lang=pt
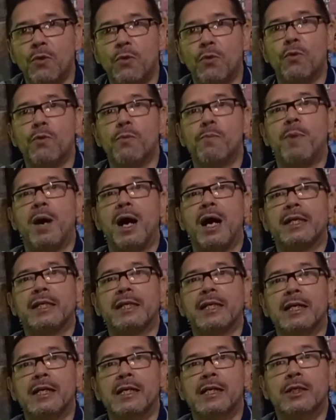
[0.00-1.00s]
o
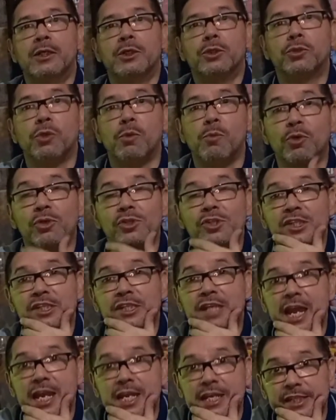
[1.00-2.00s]
Bahia tomou
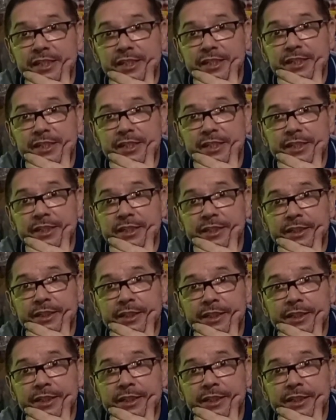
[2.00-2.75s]
seis.